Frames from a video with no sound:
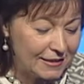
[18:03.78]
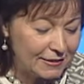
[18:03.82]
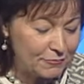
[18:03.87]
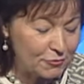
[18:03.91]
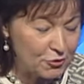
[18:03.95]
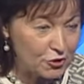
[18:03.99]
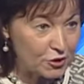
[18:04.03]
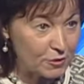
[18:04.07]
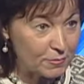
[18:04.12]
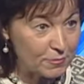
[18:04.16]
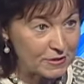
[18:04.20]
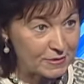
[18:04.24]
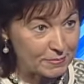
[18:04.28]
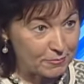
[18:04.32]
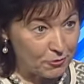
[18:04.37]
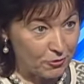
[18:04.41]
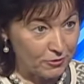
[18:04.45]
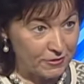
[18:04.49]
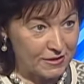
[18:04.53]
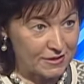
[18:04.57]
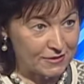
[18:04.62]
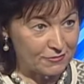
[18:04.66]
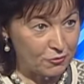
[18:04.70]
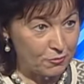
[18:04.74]
того, чтобы
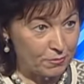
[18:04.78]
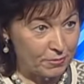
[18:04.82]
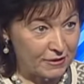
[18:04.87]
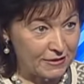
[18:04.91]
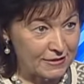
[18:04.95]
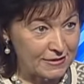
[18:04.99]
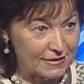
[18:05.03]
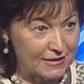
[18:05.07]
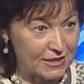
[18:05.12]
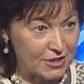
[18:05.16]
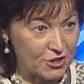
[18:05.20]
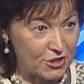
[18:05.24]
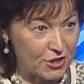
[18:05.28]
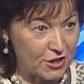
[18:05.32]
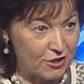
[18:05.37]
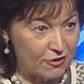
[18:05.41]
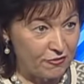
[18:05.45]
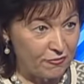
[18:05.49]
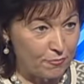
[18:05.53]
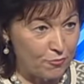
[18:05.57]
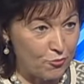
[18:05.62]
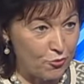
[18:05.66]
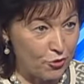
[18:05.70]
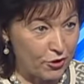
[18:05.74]
исполнить свое
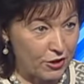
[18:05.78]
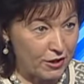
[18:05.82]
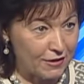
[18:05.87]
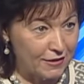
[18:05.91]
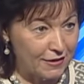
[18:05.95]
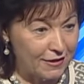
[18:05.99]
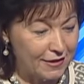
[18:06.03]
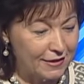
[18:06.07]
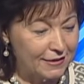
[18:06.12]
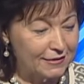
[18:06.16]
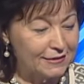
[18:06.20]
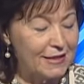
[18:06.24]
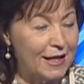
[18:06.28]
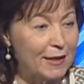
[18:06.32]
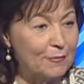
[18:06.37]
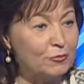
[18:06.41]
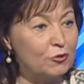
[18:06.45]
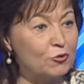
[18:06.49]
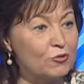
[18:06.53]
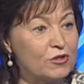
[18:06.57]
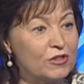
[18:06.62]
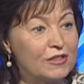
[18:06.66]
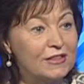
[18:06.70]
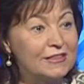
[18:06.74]
предназначение в Боге, нам
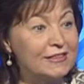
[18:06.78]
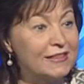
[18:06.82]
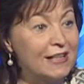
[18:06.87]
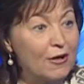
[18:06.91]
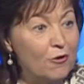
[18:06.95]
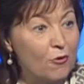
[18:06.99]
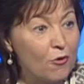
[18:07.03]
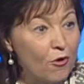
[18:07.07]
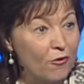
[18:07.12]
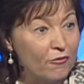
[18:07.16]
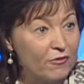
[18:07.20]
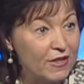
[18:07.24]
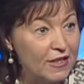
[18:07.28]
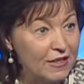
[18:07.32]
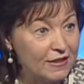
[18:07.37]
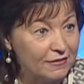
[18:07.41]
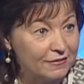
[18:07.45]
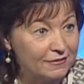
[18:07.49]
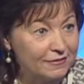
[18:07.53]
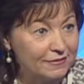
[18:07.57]
нужно здоровье.